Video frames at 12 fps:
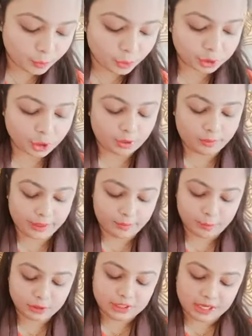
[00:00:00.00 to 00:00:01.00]
বলতে হবে
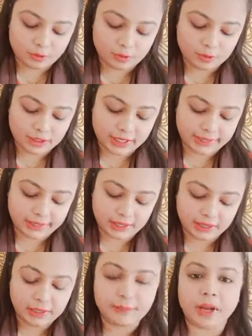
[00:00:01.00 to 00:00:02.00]
এবং যারা হচ্ছে এটা
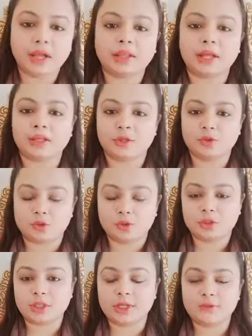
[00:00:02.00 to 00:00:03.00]
নিবা তাদের জন্য
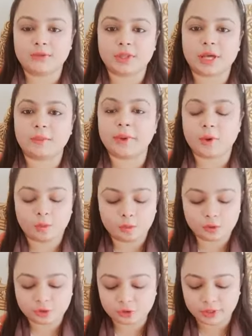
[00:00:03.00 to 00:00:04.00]
হচ্ছে গিফট থাকবে
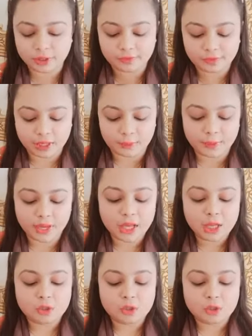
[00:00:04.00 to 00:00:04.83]
অবশ্যই গিফট থাকবে